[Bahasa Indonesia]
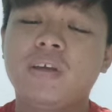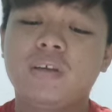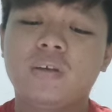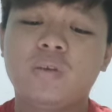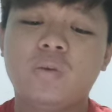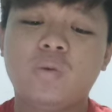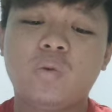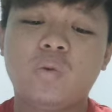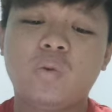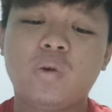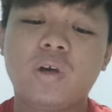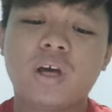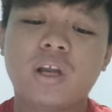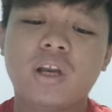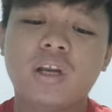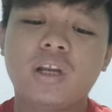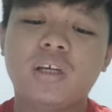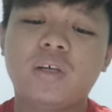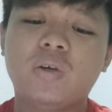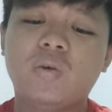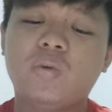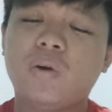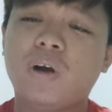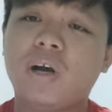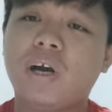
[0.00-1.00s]
Kedudukan
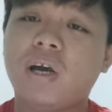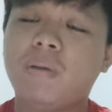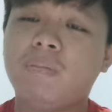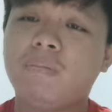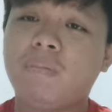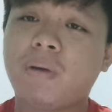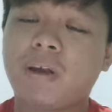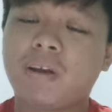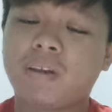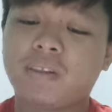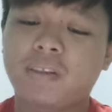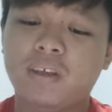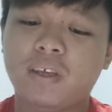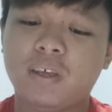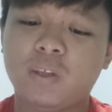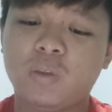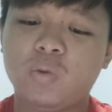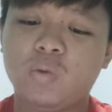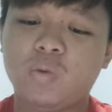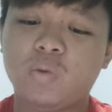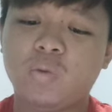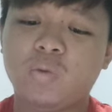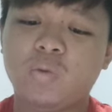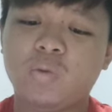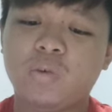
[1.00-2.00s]
keuangan parti
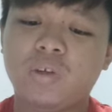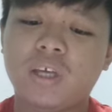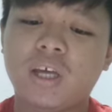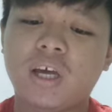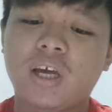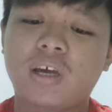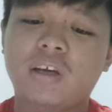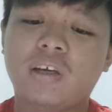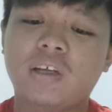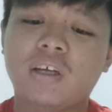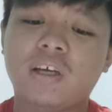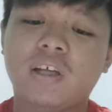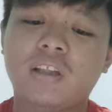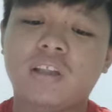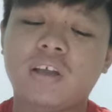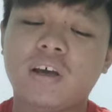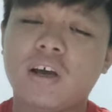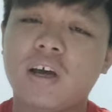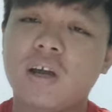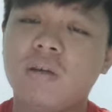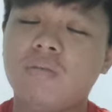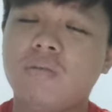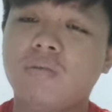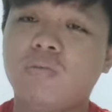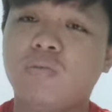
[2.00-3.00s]
itu yang
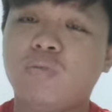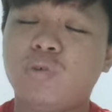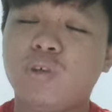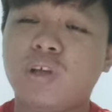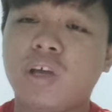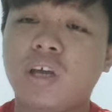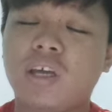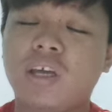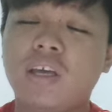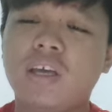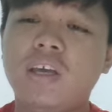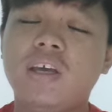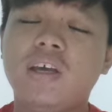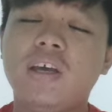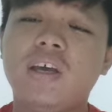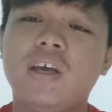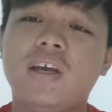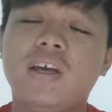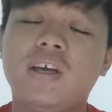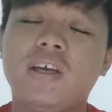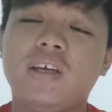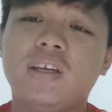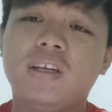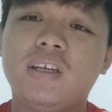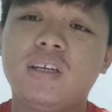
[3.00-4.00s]
dikatakan mempunyai
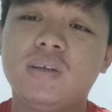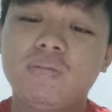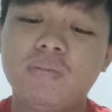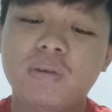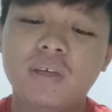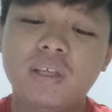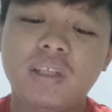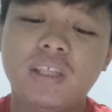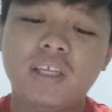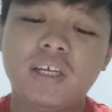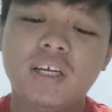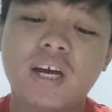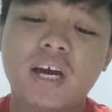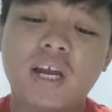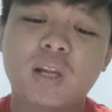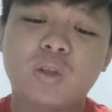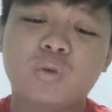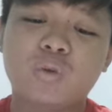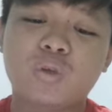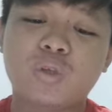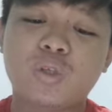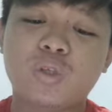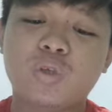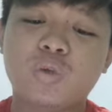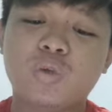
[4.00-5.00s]
lebih
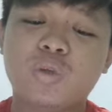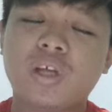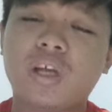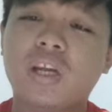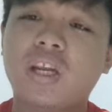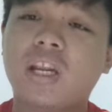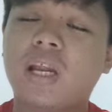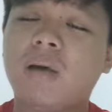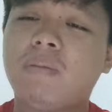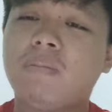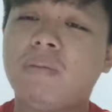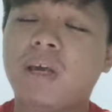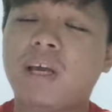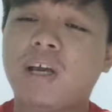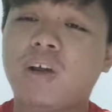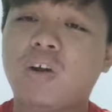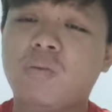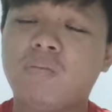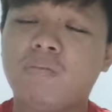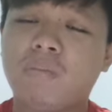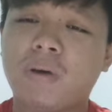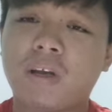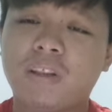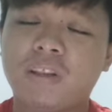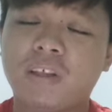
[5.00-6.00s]
300 juta dalam
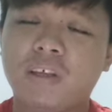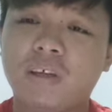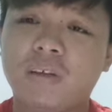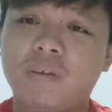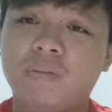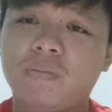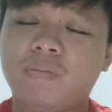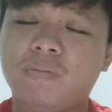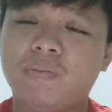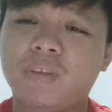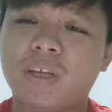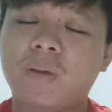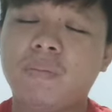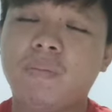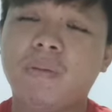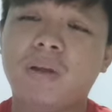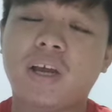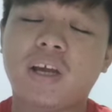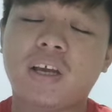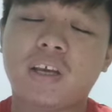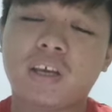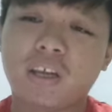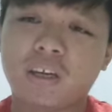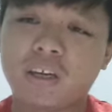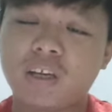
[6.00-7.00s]
account parti. Dan
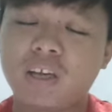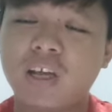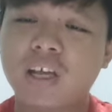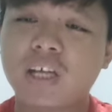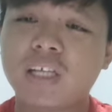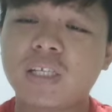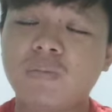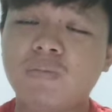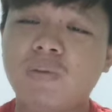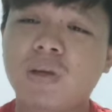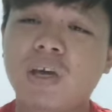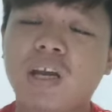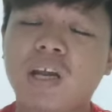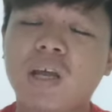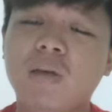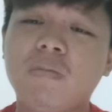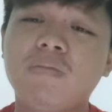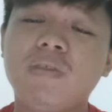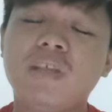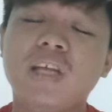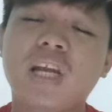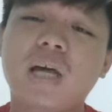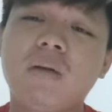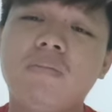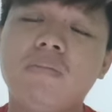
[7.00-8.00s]
pada akhirnya
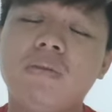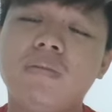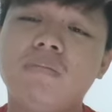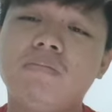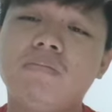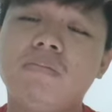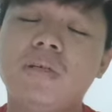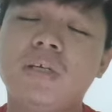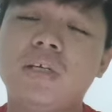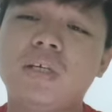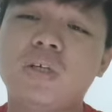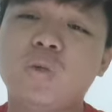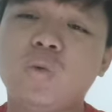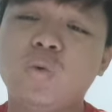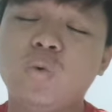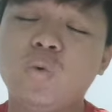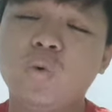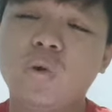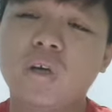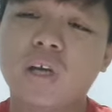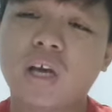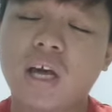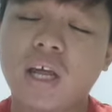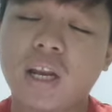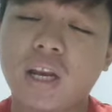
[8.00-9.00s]
SPRM telah
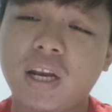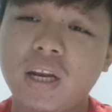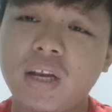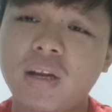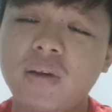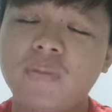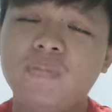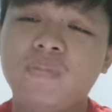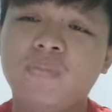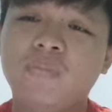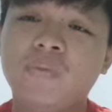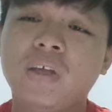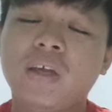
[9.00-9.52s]
membekukan